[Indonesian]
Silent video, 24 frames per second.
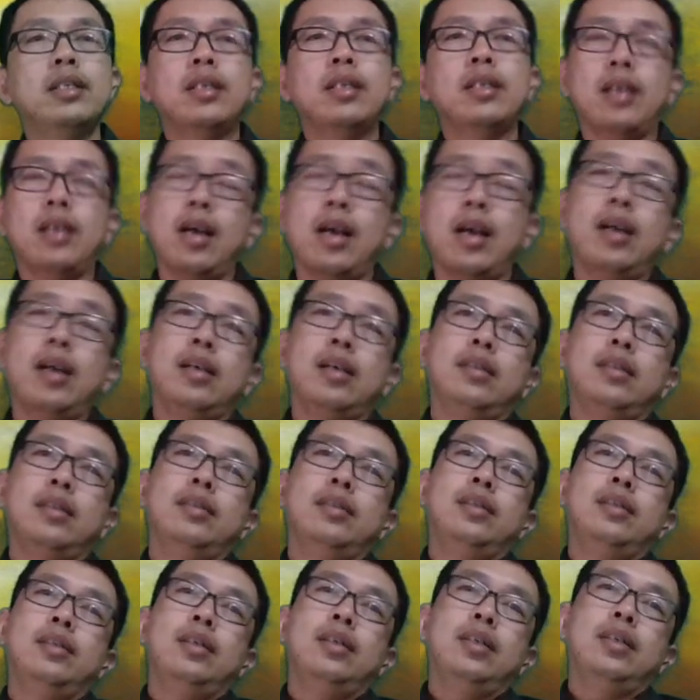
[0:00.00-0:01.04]
Ya,
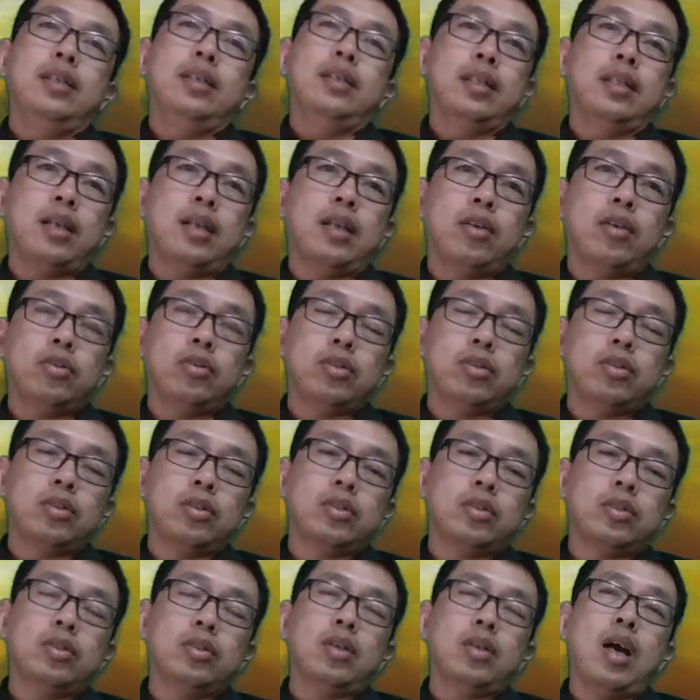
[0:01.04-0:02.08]
kita
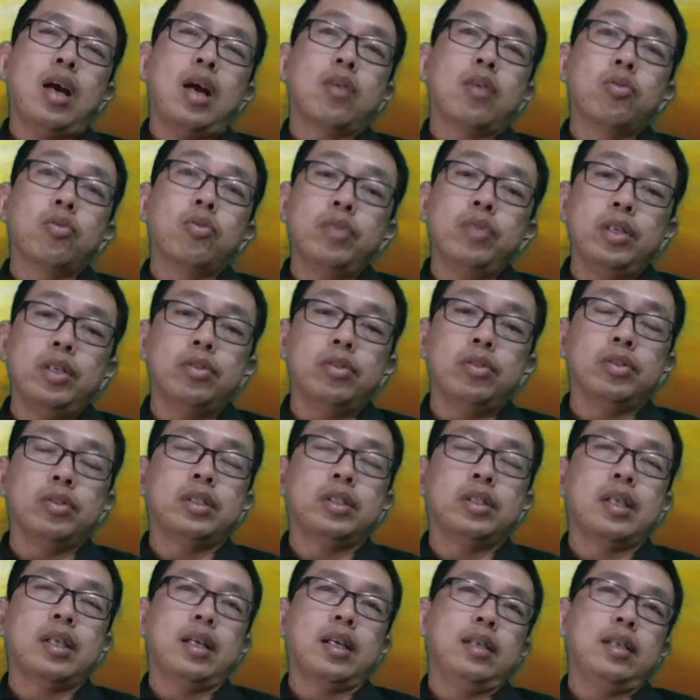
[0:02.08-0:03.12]
harus akui itu
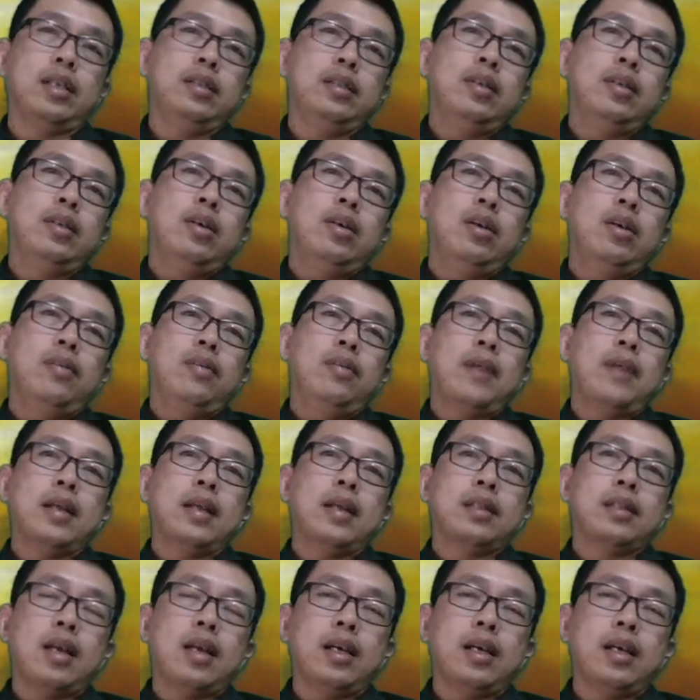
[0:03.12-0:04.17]
secara
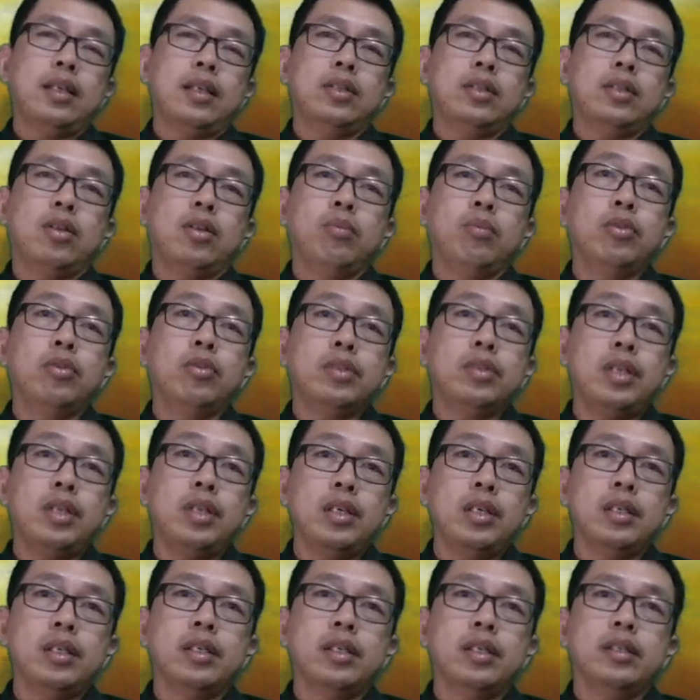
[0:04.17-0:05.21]
fakta dan
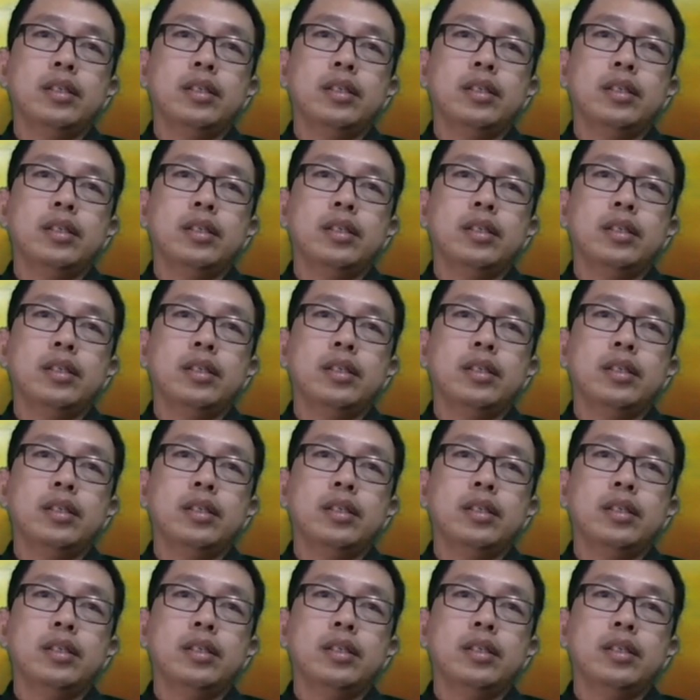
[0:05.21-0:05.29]
terbukti ya.